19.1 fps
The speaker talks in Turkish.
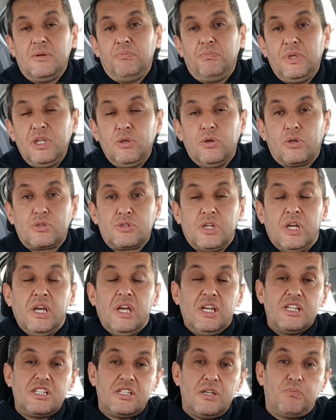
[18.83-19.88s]
biliyoruz.
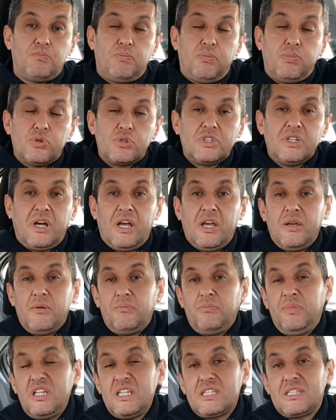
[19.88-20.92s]
İşte burada
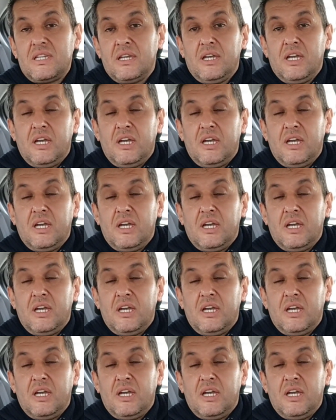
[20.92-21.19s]
biz